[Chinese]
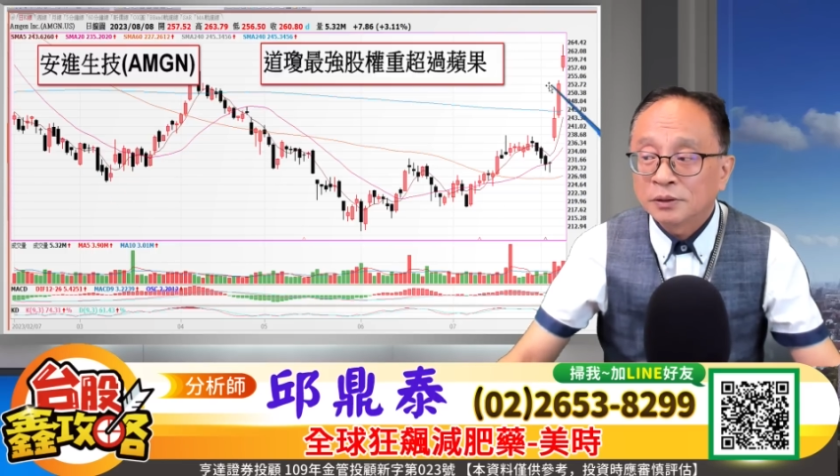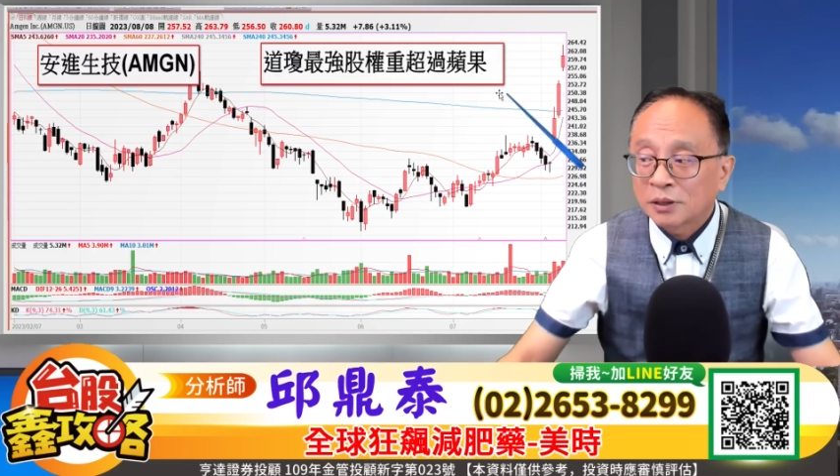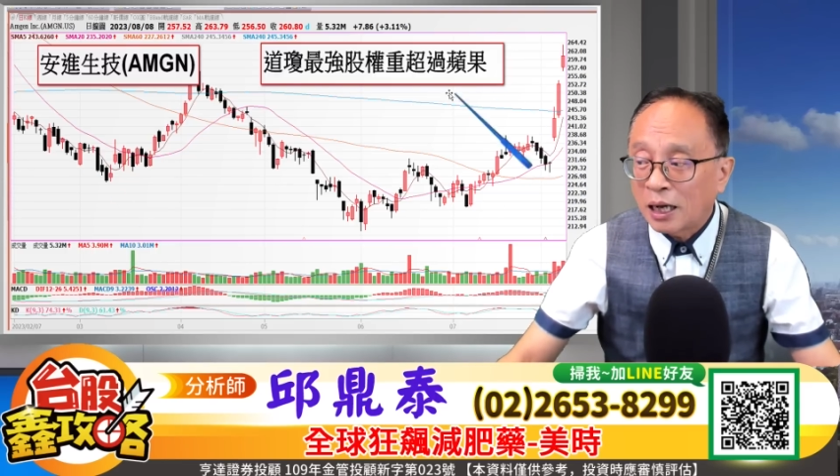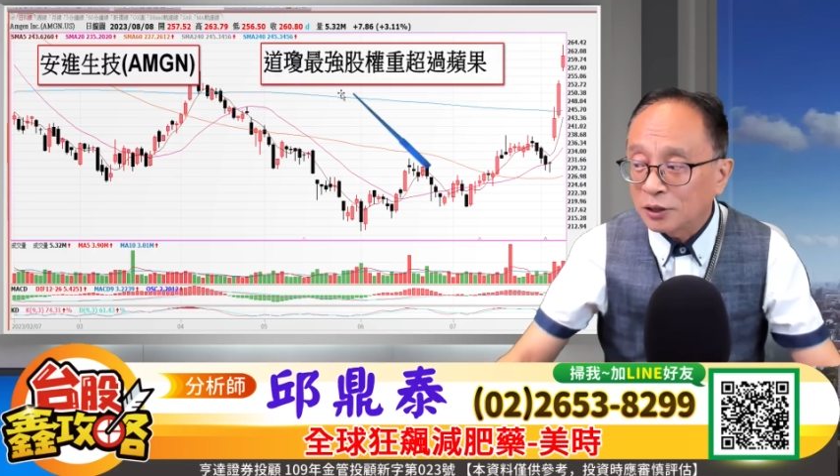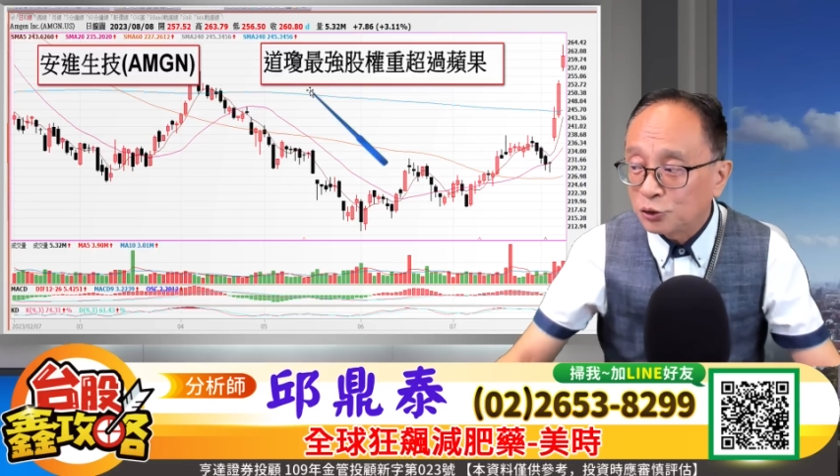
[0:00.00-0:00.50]

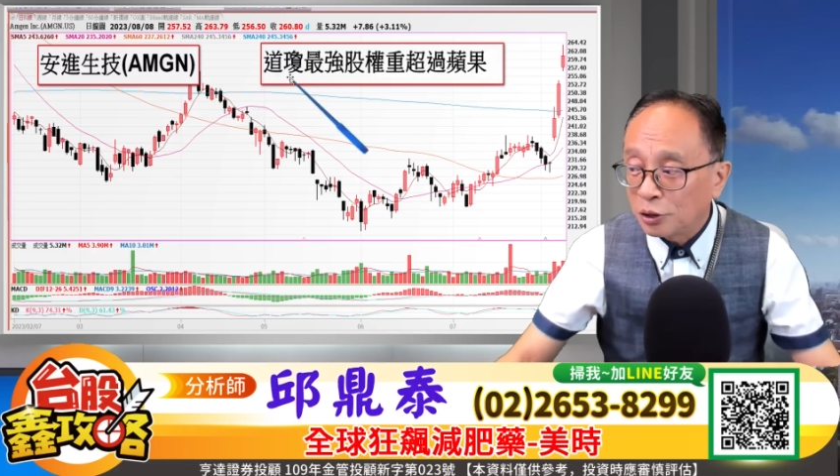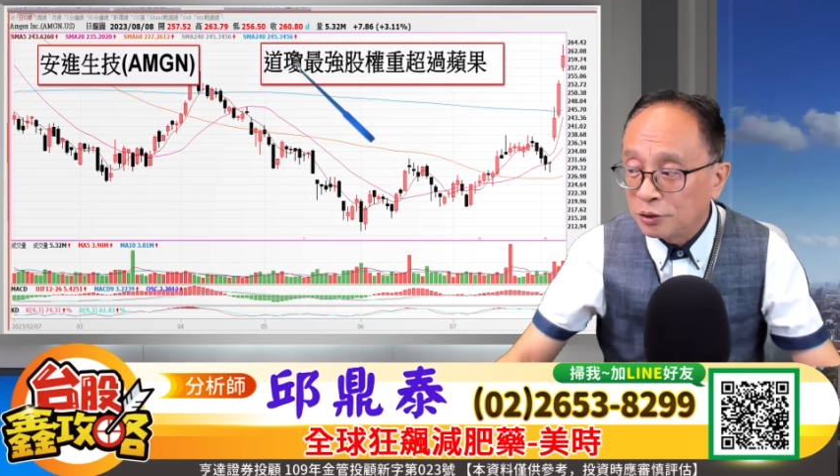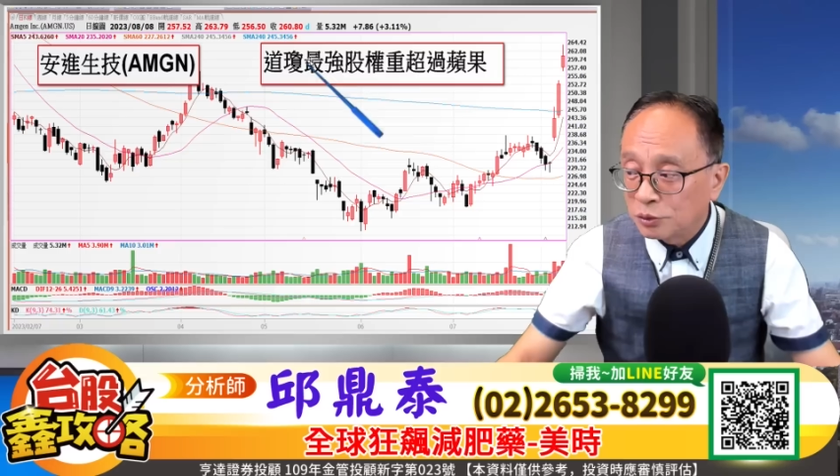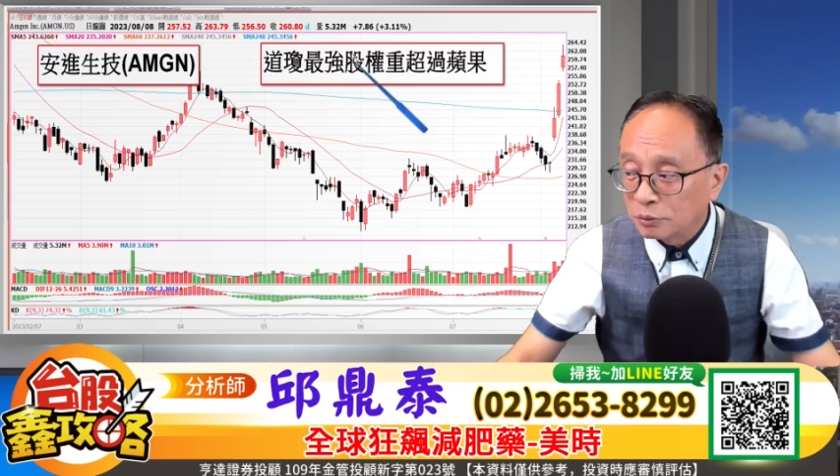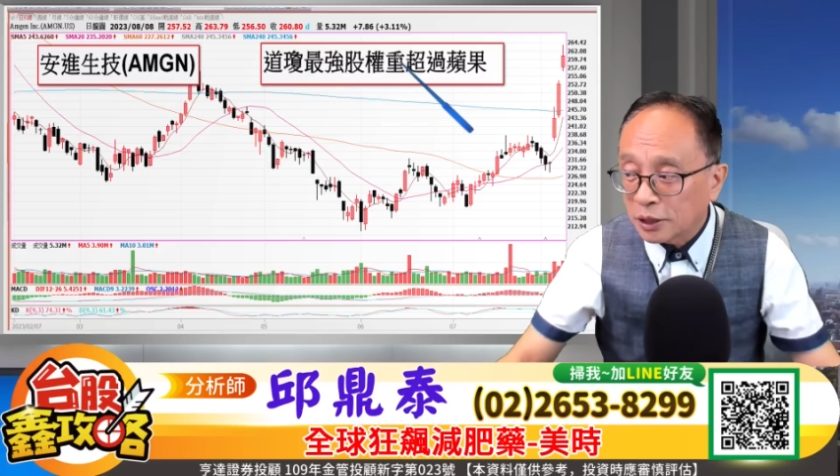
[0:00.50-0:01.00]
它的权
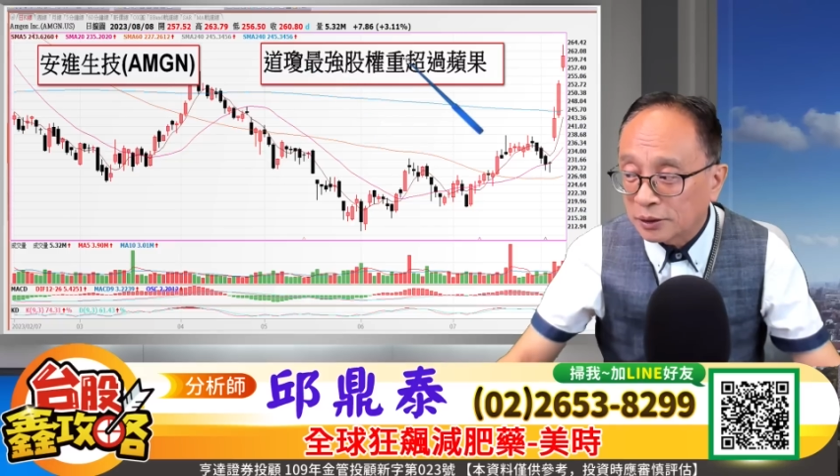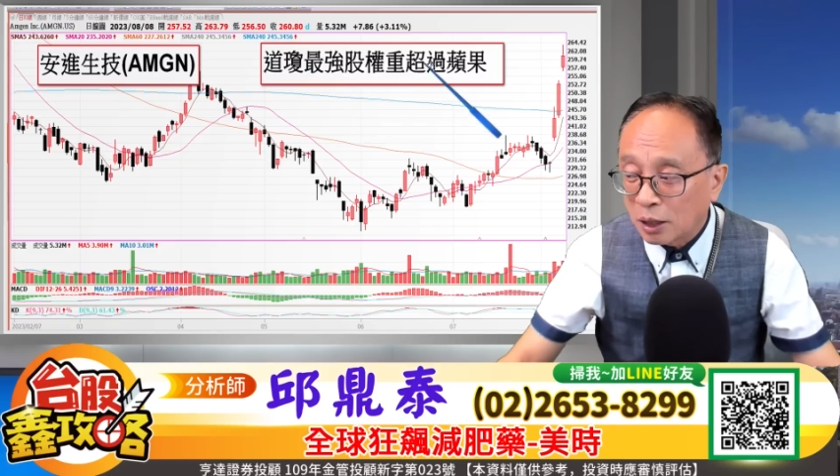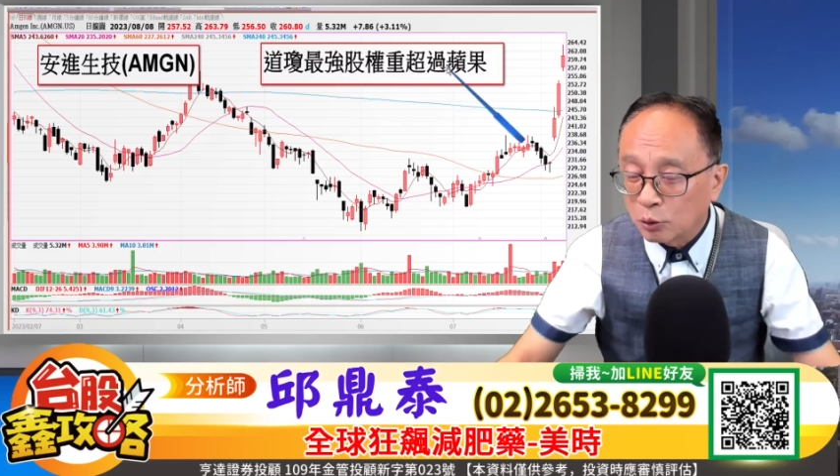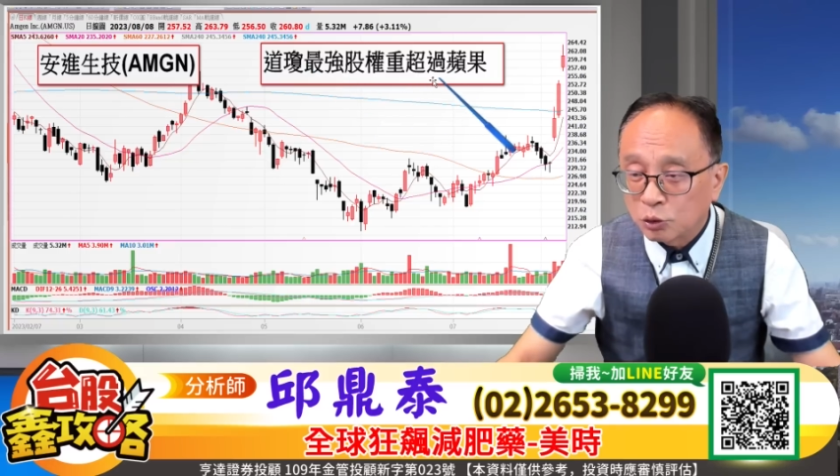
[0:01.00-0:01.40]
重在道